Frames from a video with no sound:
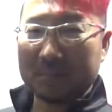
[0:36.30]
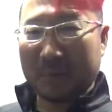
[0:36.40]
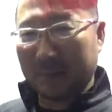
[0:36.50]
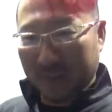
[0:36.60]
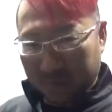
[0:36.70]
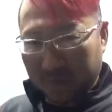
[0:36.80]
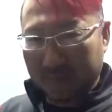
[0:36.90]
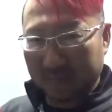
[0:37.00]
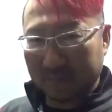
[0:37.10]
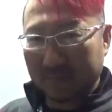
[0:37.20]
バイブレーション、
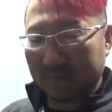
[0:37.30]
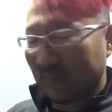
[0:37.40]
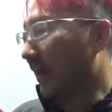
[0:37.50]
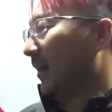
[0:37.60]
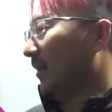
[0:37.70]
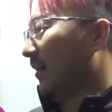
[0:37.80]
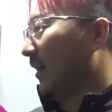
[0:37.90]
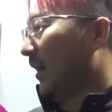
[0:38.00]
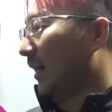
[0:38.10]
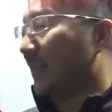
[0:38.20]
まあ
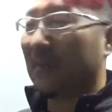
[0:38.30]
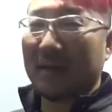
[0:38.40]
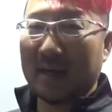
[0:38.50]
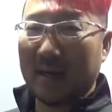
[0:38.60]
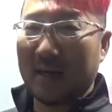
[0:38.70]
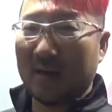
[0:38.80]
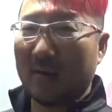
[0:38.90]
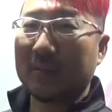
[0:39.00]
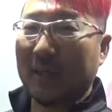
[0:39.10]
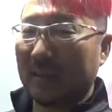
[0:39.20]
頭側が
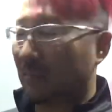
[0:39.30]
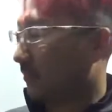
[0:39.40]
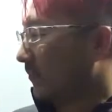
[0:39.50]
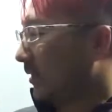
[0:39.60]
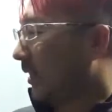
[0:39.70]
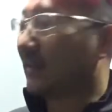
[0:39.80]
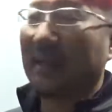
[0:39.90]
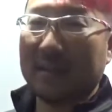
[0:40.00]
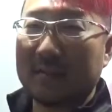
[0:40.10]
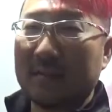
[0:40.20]
重たい
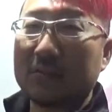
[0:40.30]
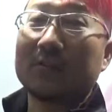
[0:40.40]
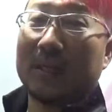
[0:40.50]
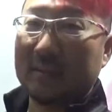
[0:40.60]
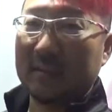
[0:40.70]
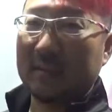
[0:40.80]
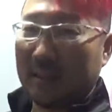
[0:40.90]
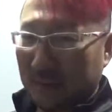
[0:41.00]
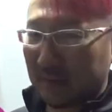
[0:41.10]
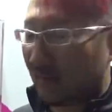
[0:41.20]
硬い素材に
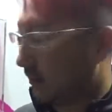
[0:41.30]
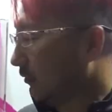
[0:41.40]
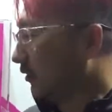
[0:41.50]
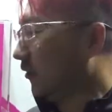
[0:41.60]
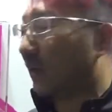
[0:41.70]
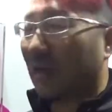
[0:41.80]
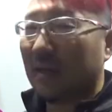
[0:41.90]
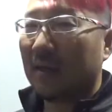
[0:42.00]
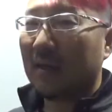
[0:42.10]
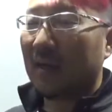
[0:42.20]
なってます。で後ろ
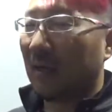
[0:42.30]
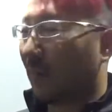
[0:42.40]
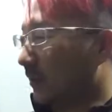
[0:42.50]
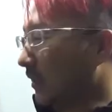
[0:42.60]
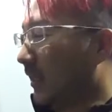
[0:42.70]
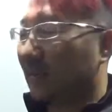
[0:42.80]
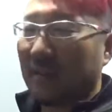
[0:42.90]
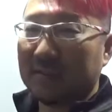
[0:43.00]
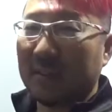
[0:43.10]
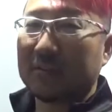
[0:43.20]
がボディから
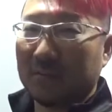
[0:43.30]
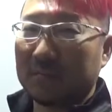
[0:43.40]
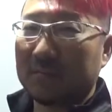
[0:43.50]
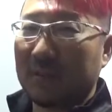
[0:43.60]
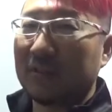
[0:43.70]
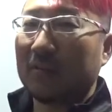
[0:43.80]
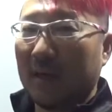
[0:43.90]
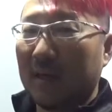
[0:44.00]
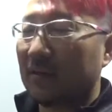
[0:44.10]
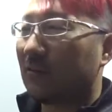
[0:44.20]
テールセクションっていうの
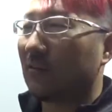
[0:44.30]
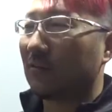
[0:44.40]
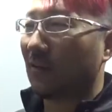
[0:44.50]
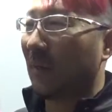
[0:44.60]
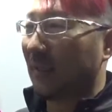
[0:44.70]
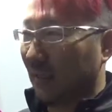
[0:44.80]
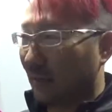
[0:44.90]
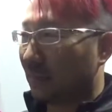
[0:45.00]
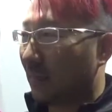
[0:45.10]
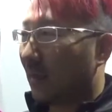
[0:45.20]
が
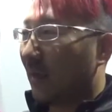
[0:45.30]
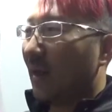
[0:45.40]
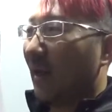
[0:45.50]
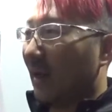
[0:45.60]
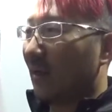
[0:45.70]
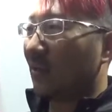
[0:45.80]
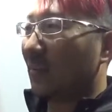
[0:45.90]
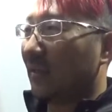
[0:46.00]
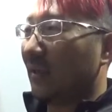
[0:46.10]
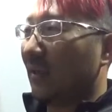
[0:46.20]
ソフトマテリアル、
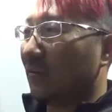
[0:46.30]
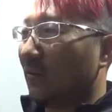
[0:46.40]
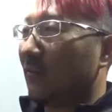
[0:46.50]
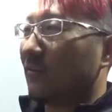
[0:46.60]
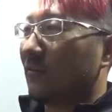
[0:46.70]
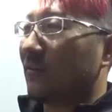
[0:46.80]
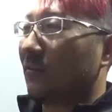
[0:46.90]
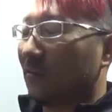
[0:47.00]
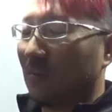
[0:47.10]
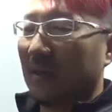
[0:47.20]
ハードマテリアルと
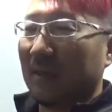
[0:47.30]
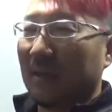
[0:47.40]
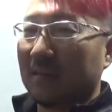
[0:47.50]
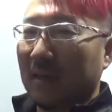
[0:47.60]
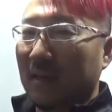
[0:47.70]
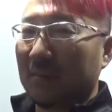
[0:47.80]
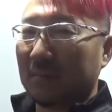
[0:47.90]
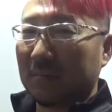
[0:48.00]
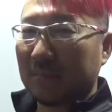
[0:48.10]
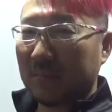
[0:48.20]
ソフトマテリアルが
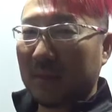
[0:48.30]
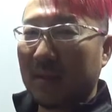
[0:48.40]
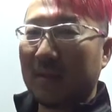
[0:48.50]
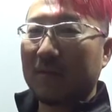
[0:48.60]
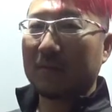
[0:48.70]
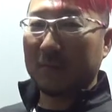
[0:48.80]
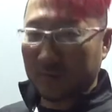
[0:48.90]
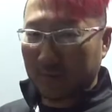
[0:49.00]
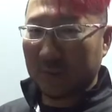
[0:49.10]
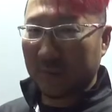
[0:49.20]

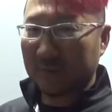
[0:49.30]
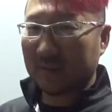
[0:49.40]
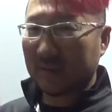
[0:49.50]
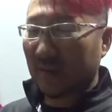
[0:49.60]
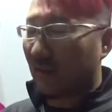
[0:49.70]
フュージョンしてます。